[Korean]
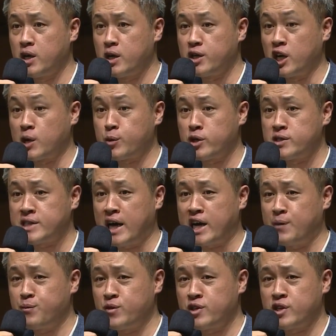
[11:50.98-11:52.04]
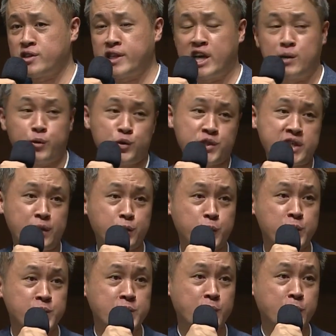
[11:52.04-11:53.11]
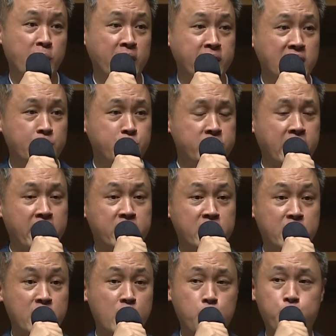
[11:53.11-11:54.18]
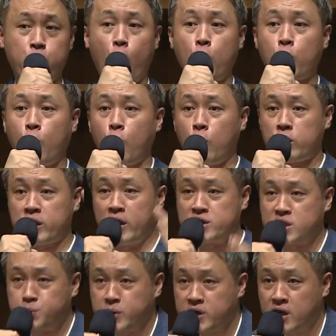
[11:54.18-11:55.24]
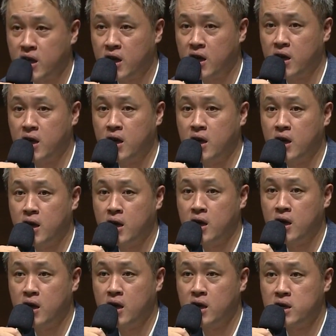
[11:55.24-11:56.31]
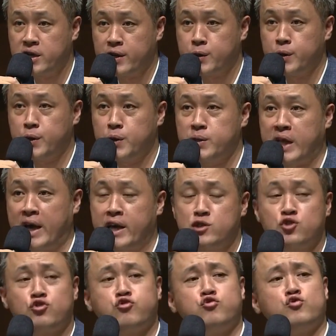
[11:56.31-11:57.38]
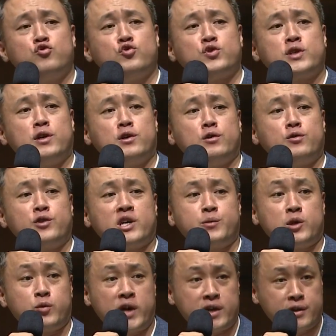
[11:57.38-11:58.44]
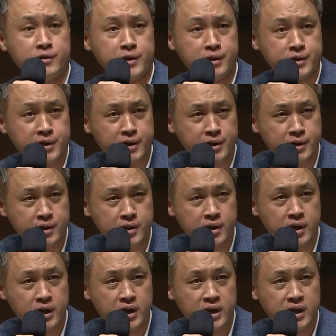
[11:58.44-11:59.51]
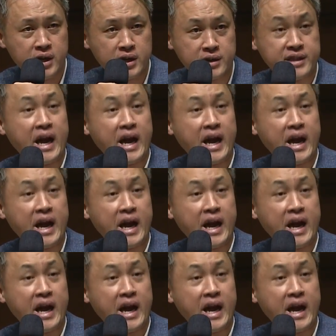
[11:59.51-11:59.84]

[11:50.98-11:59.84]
여러분, 사람들은 날 보지 않고 있어도 하나님은 나를 보고 계십니다. 그리고요, 나의 충성됨이 확인될 때 근데